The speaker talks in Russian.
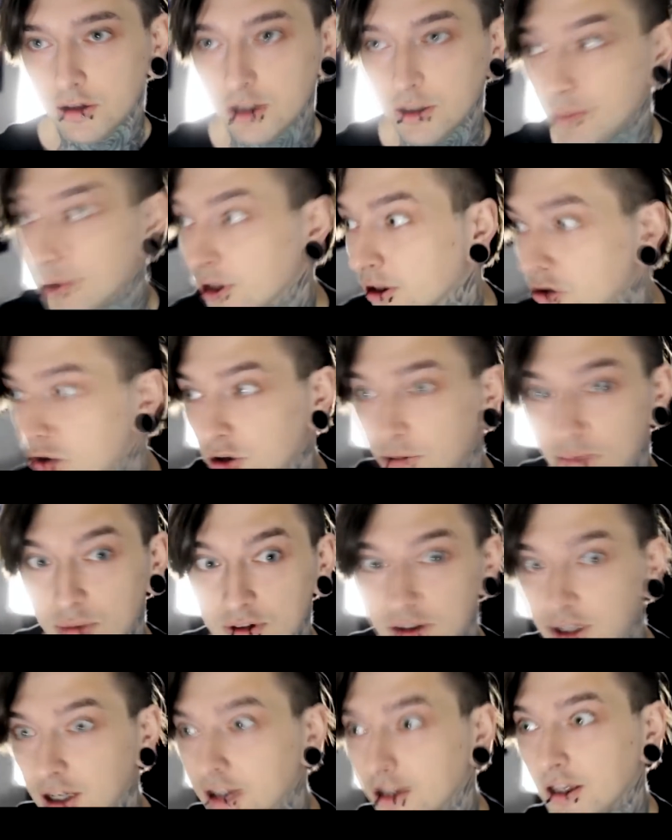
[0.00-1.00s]
тебе нужно
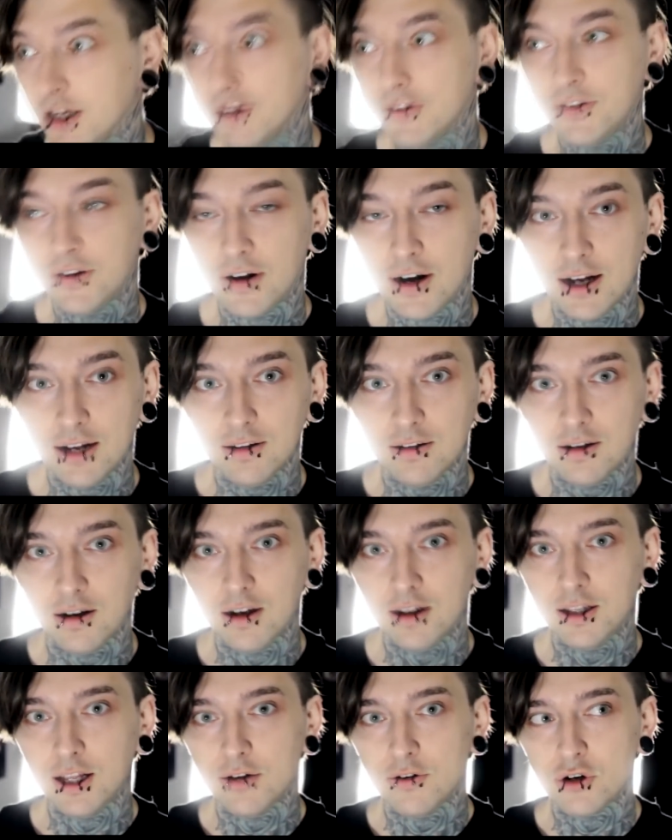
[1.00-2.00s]
постоянно
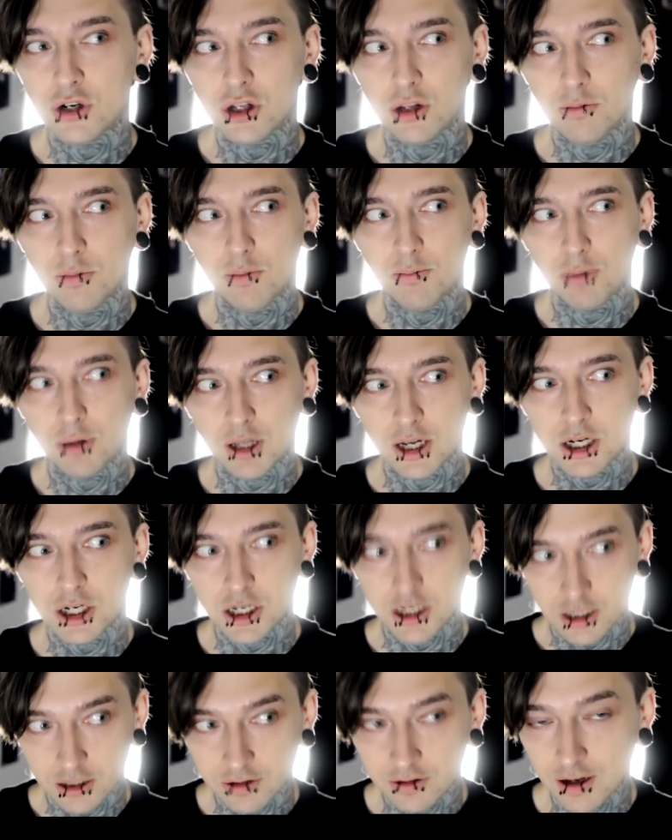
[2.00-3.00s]
озираться для того, чтобы
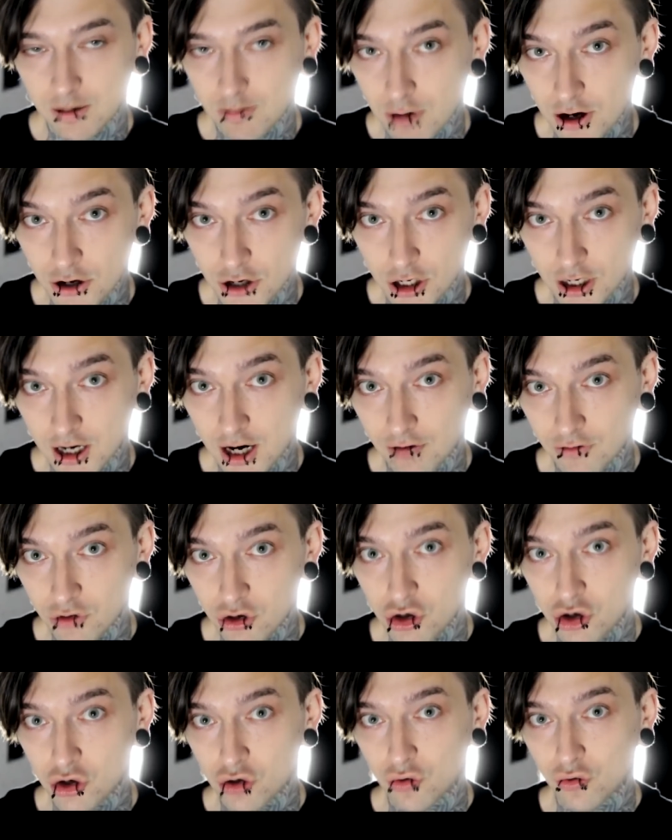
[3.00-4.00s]
положить собачье
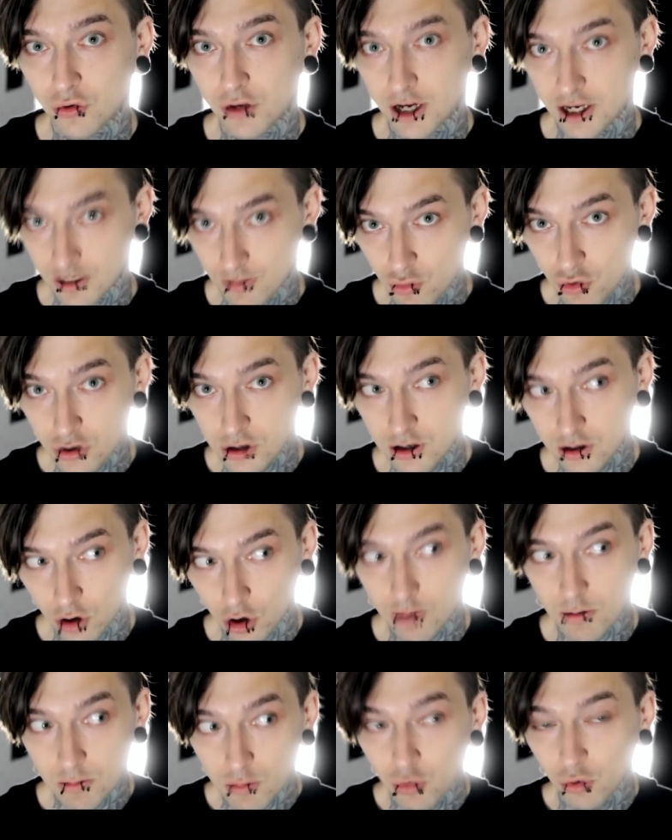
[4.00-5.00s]
говнище куда-нибудь,
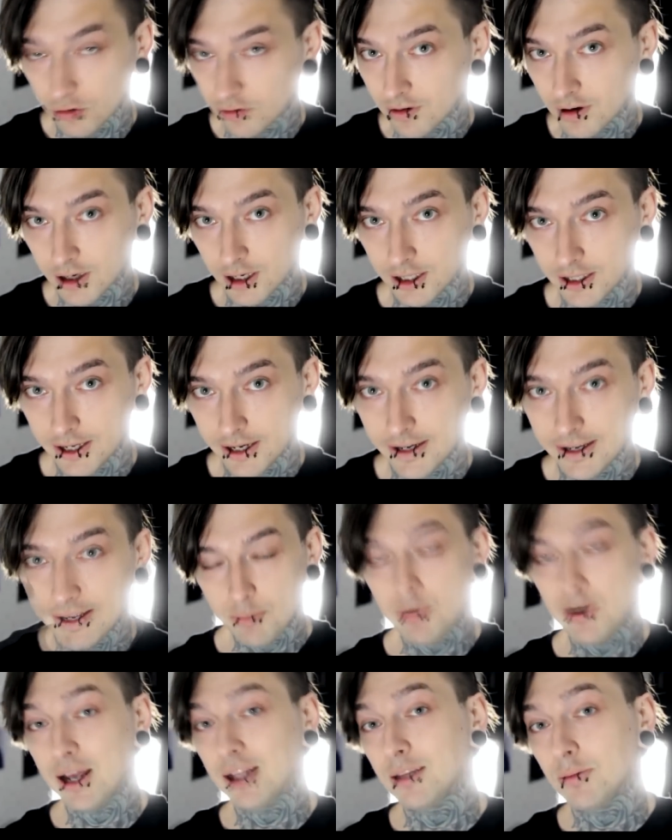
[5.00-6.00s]
кроме мусорки, да,
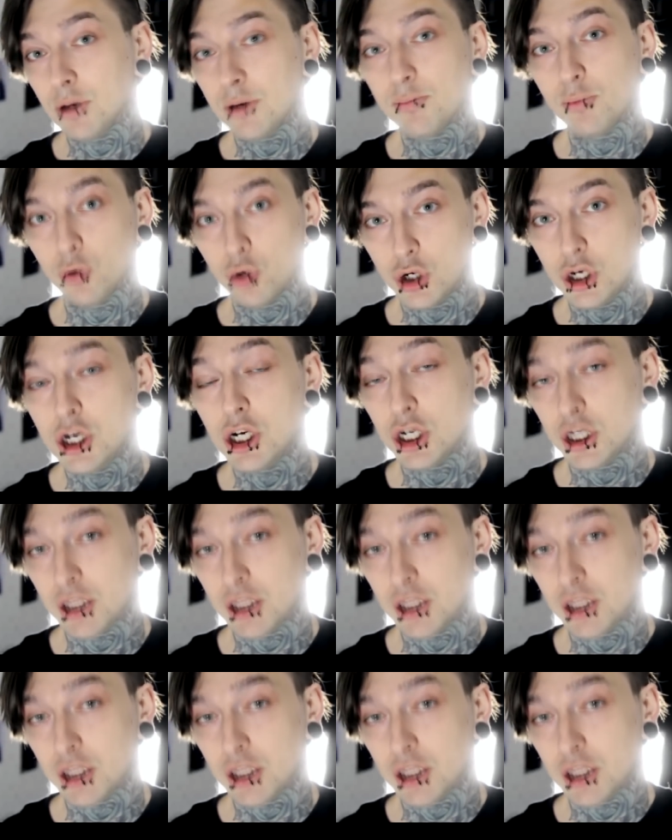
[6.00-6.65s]
и при этом не получить